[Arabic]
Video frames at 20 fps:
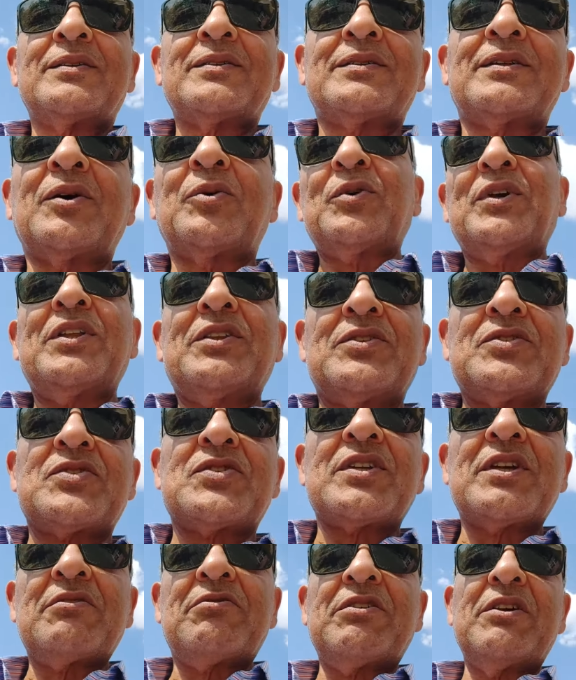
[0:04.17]
التوقيت
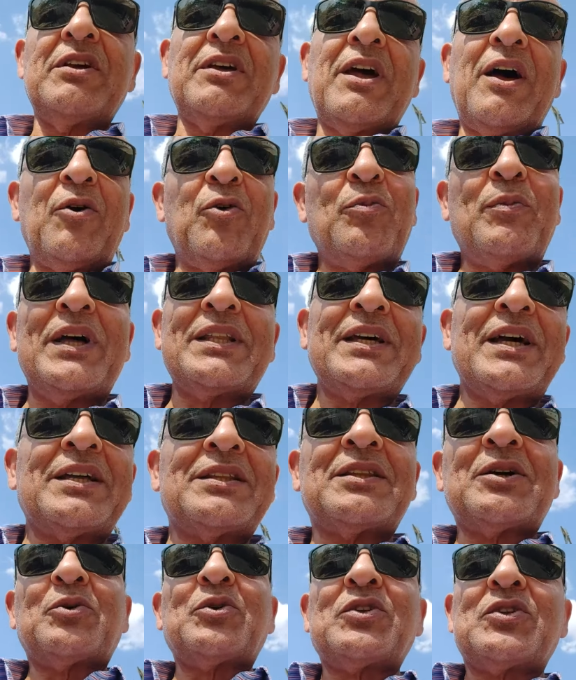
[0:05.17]
الصيفي أو بدأ
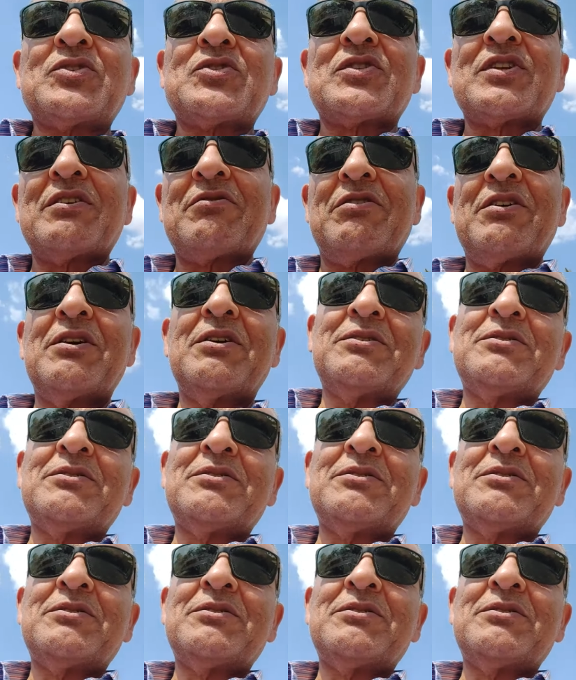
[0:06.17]
التوقيت الصيفي